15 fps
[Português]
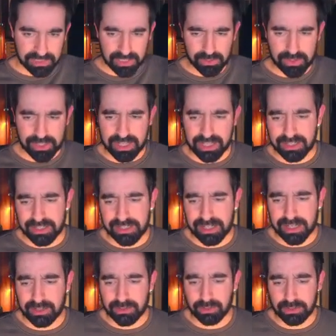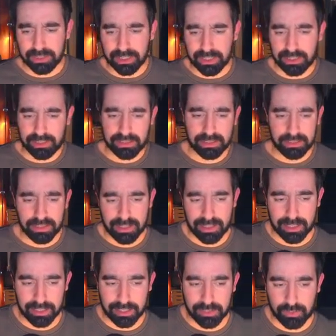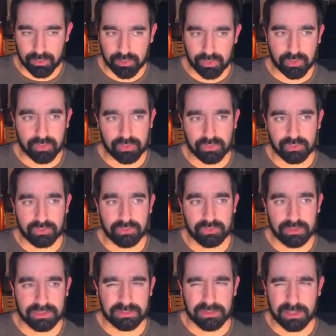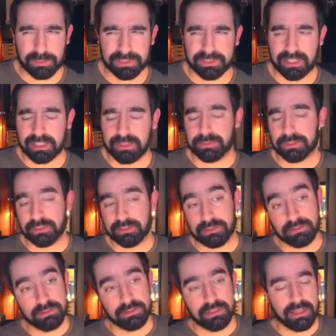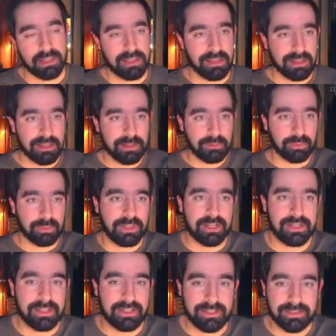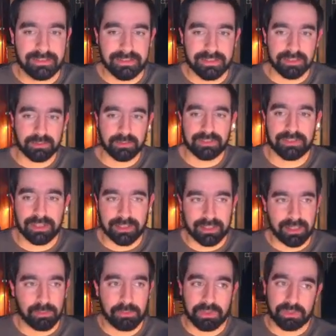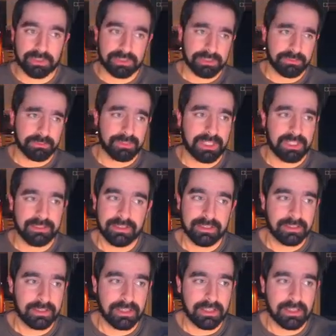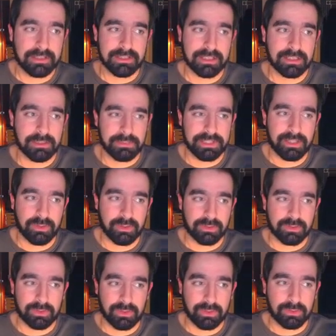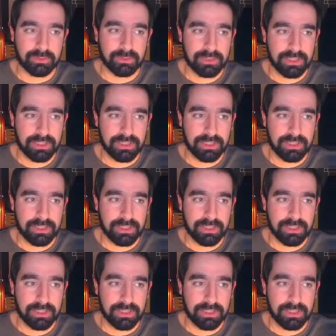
Eu já, já a coloquei aqui no jogo a semana passada, portanto, poderá já ter sido atualizado aqui alguma coisa. Pesquisem e certamente encontram logo.